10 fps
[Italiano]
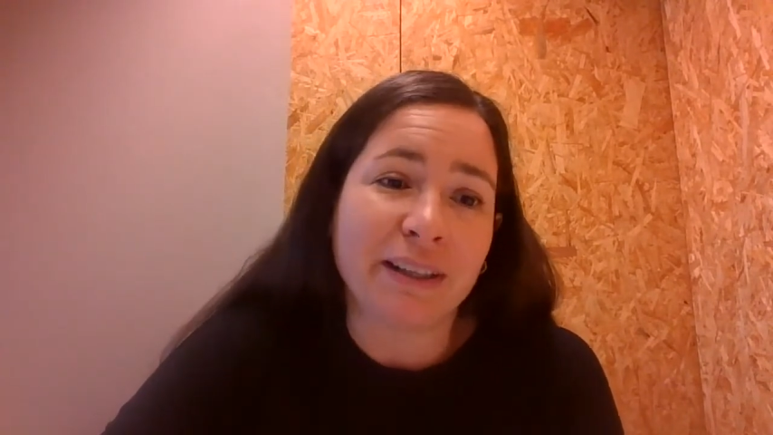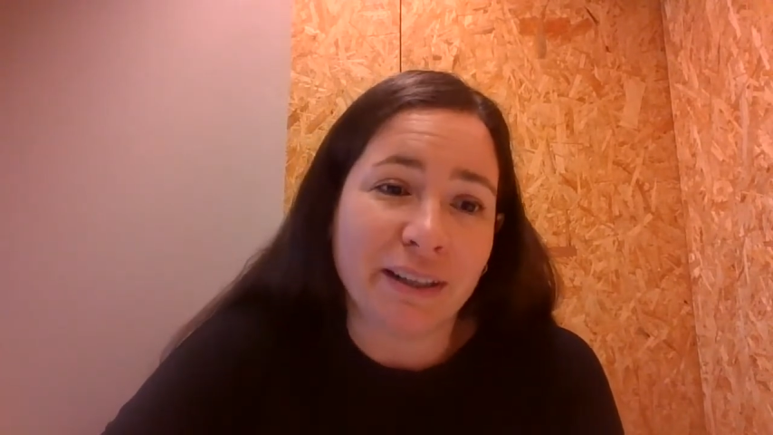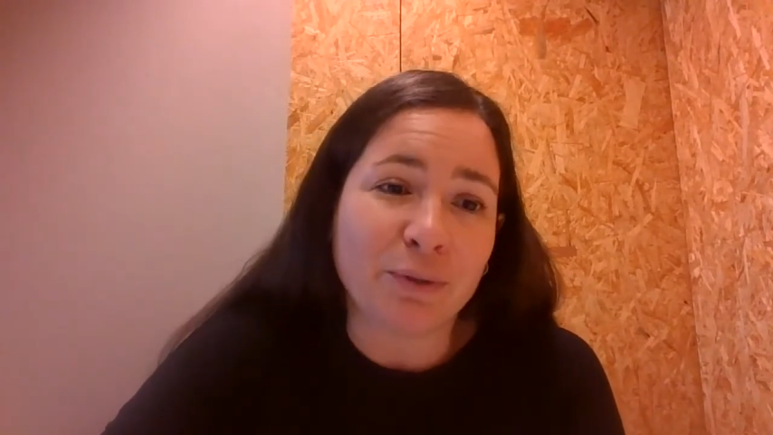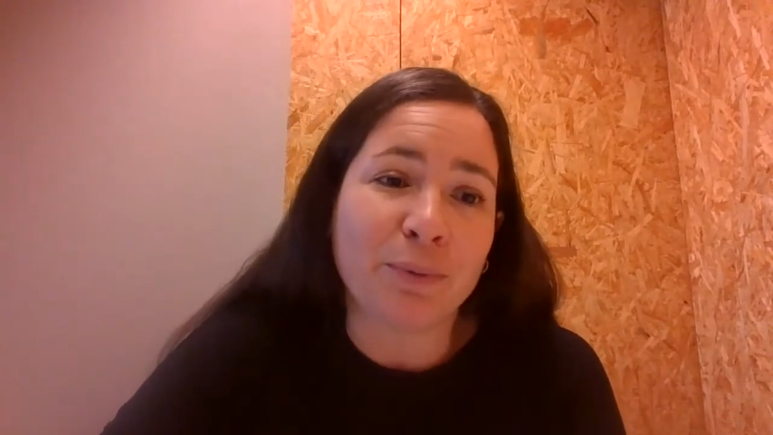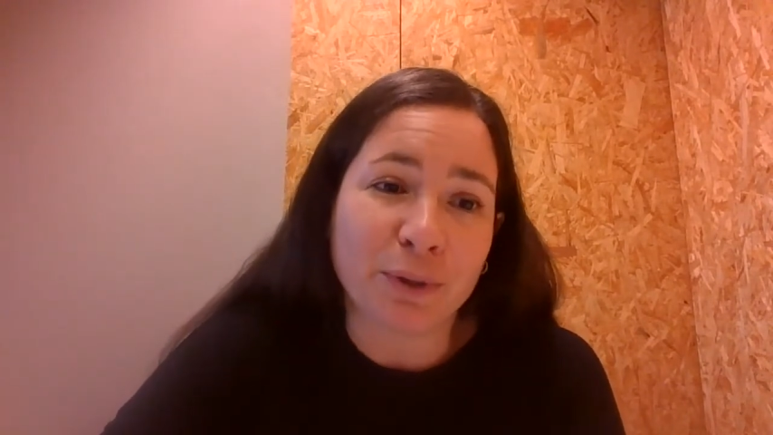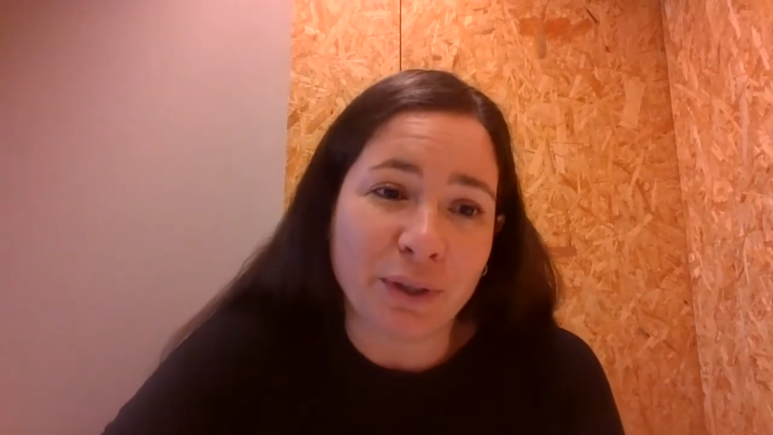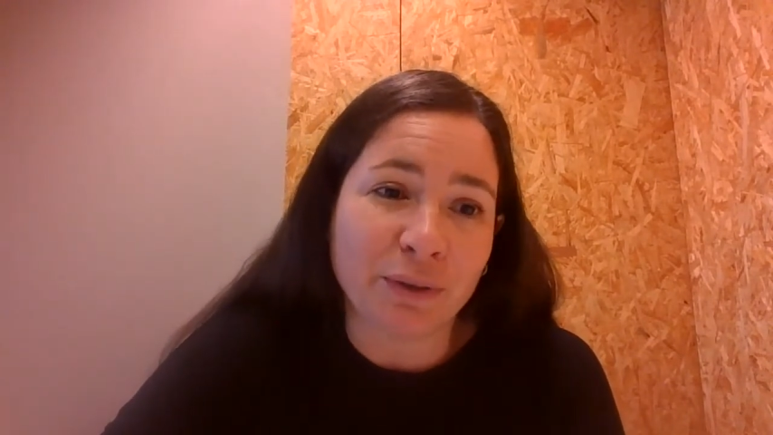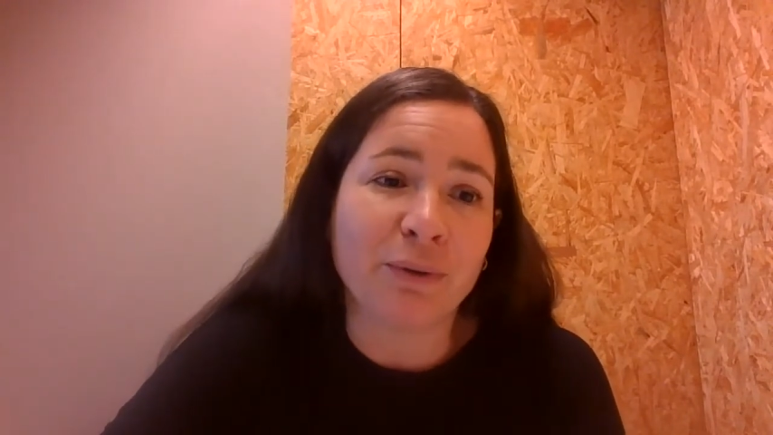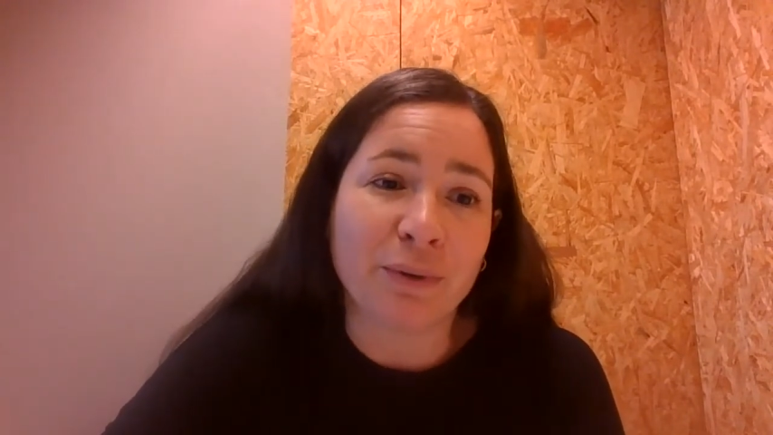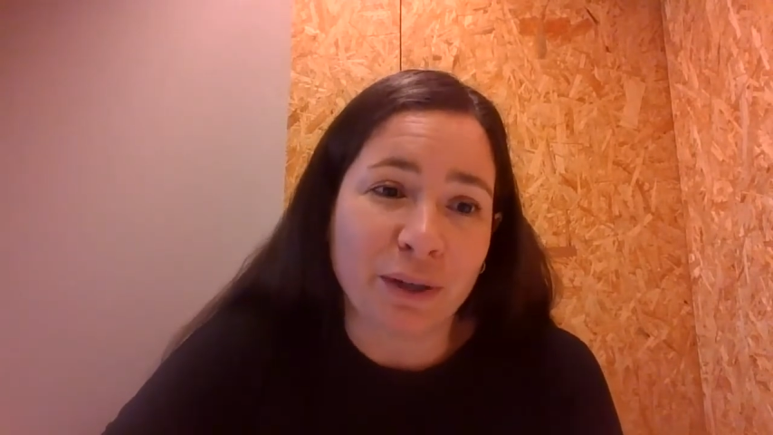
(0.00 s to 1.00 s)
comportano
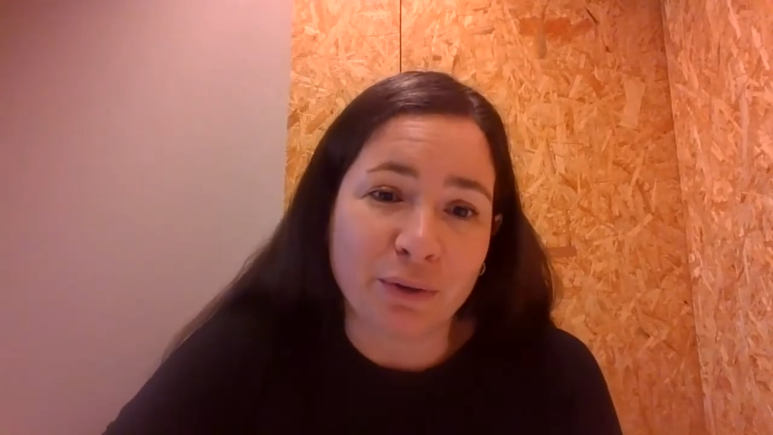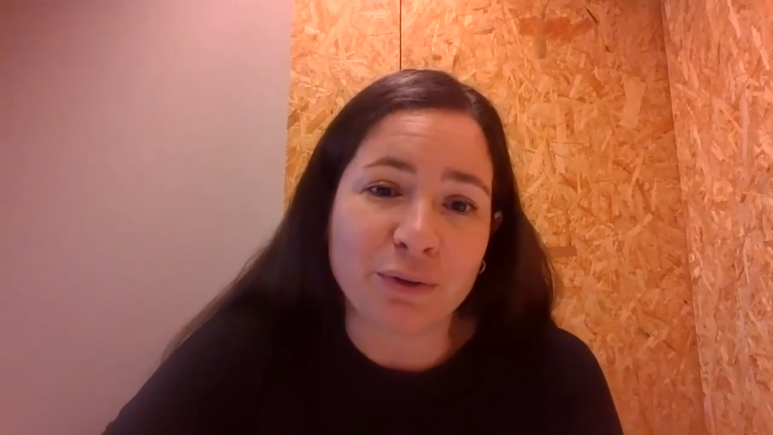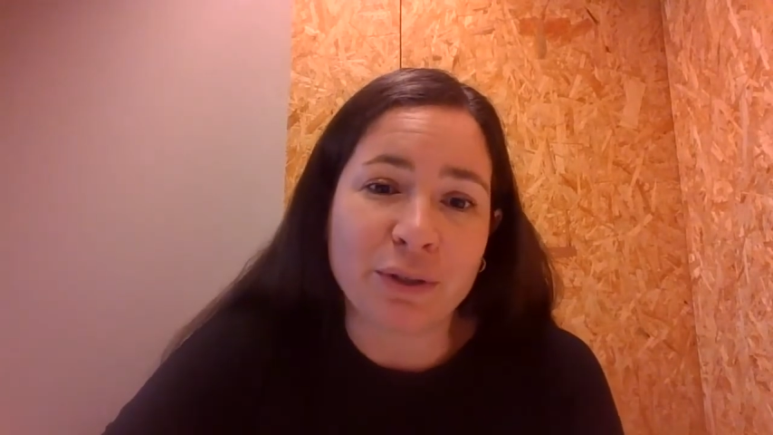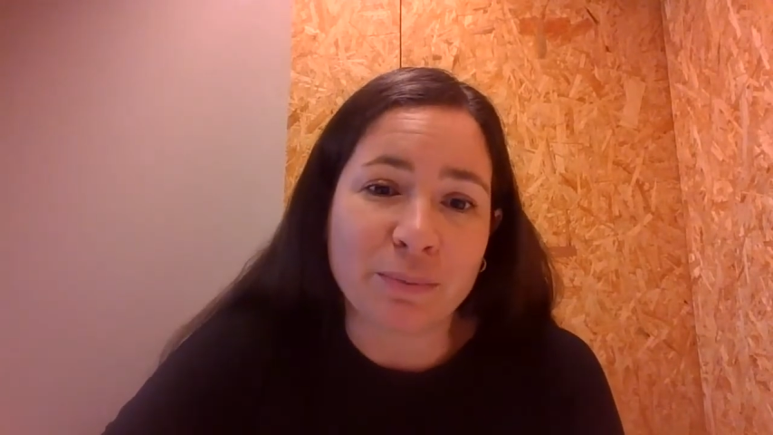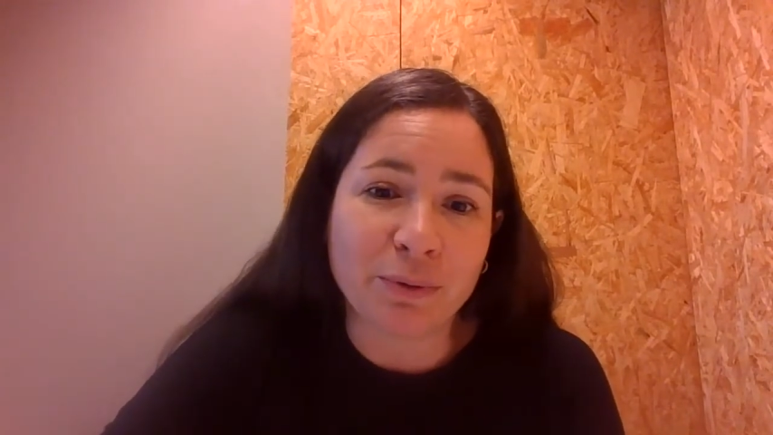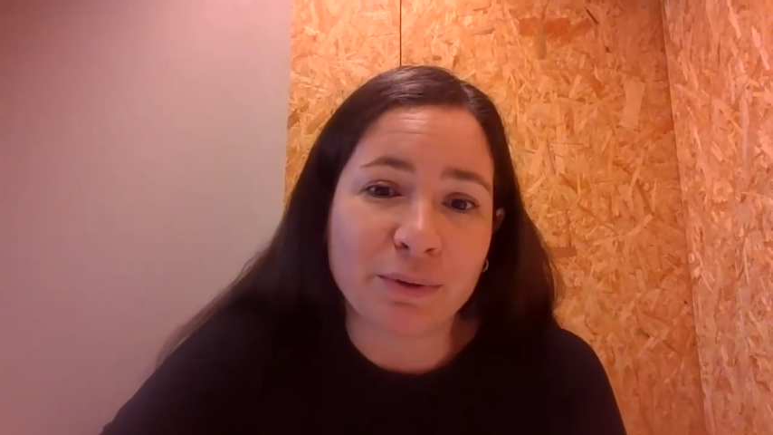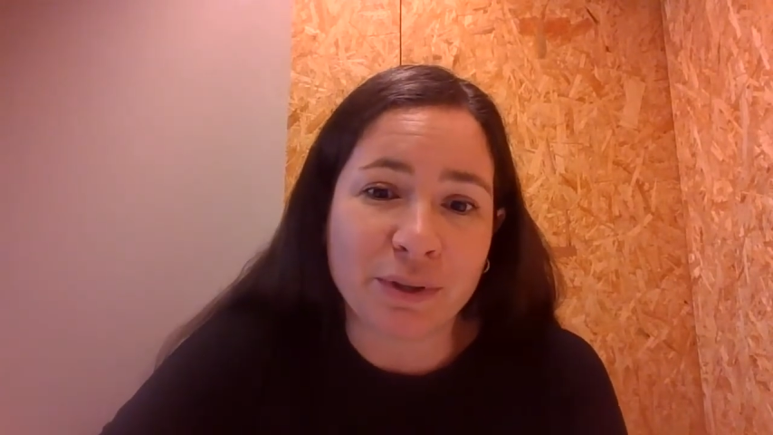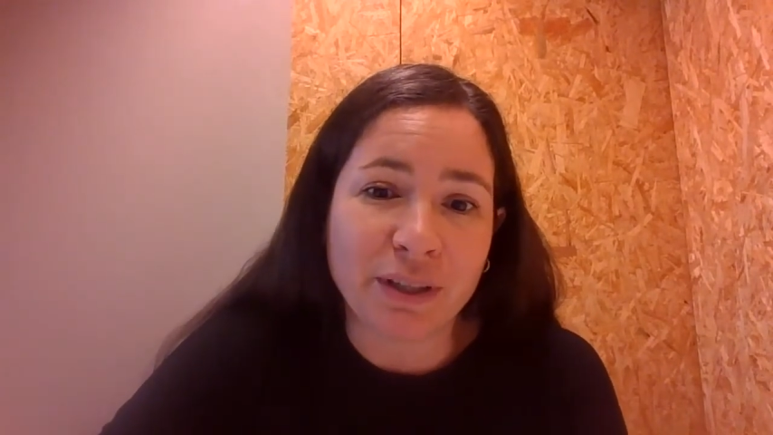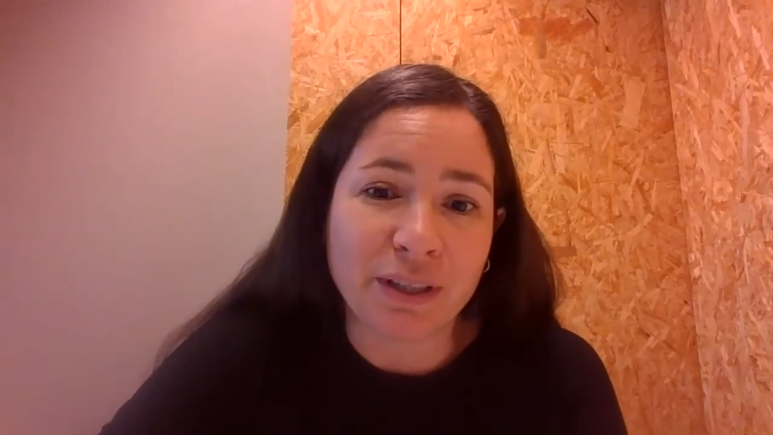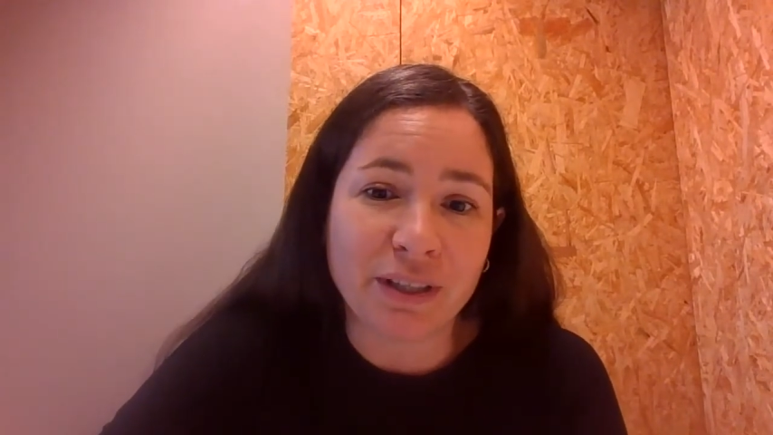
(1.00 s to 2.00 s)
una grossa produzione
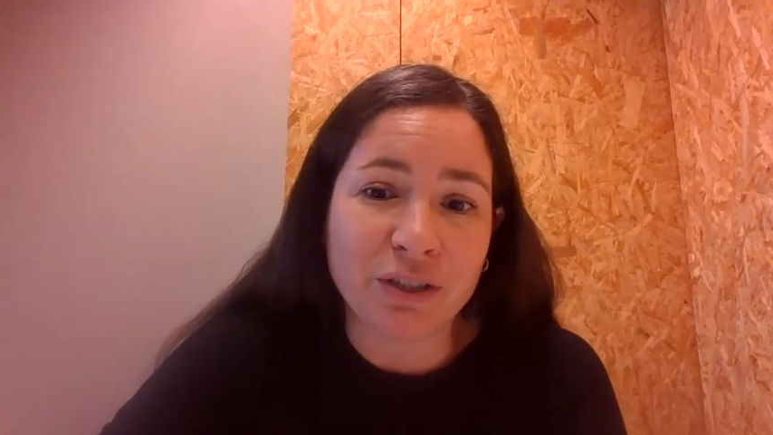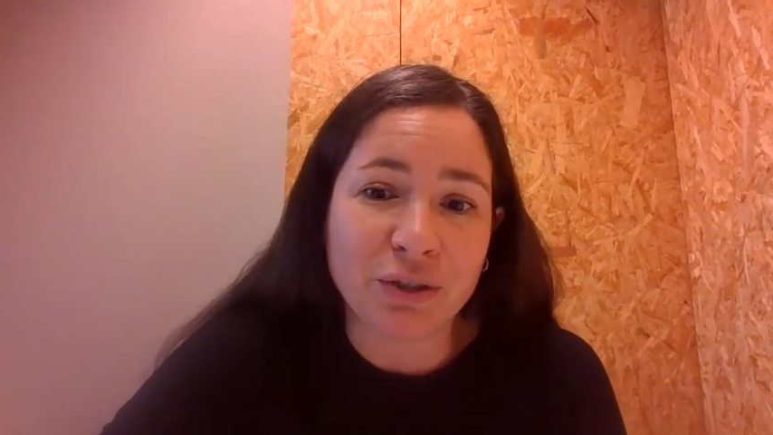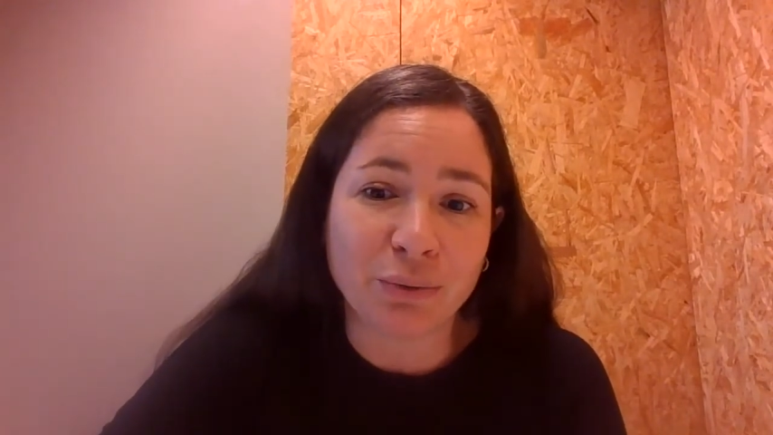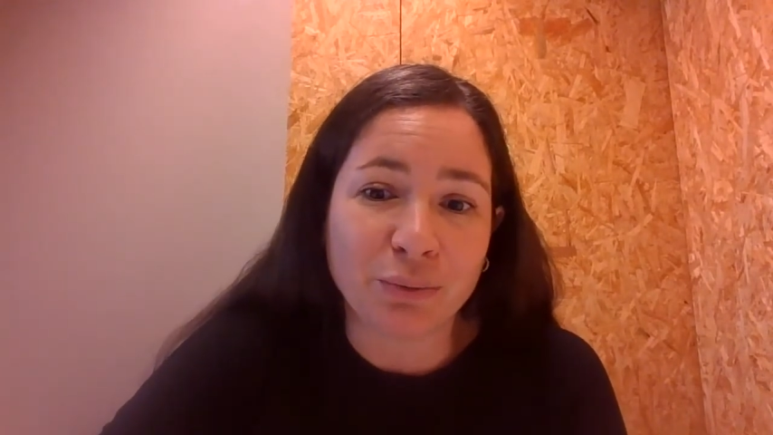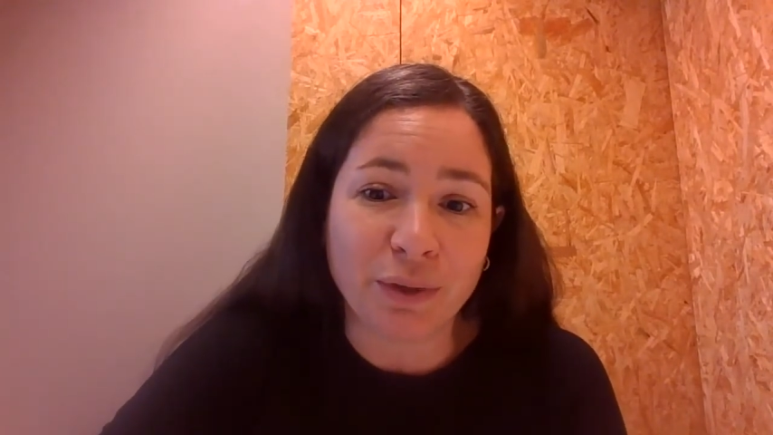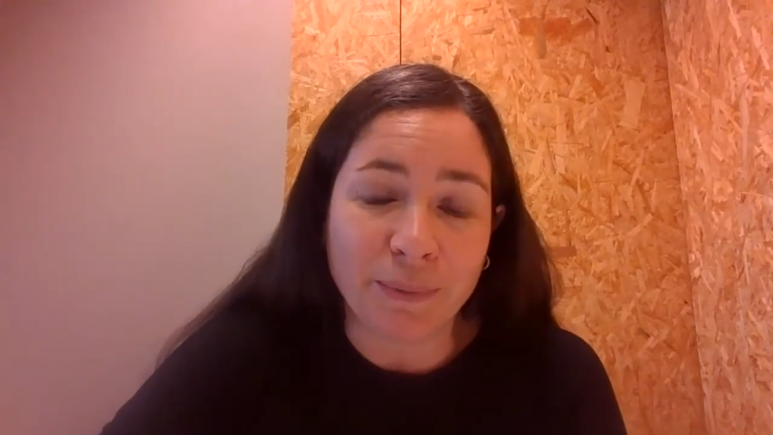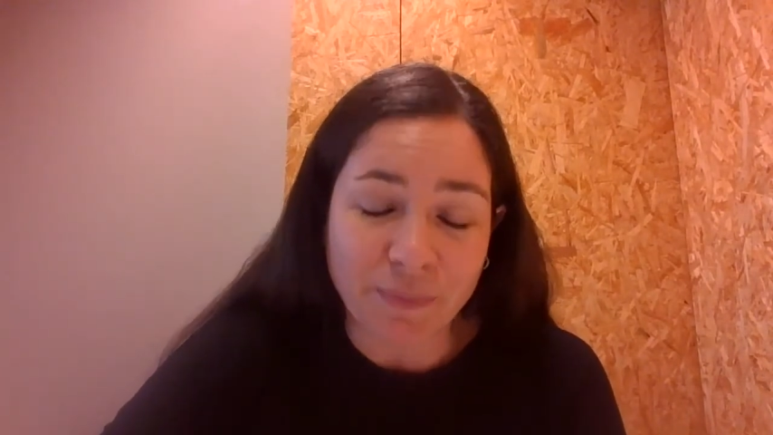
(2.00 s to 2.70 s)
di CO2.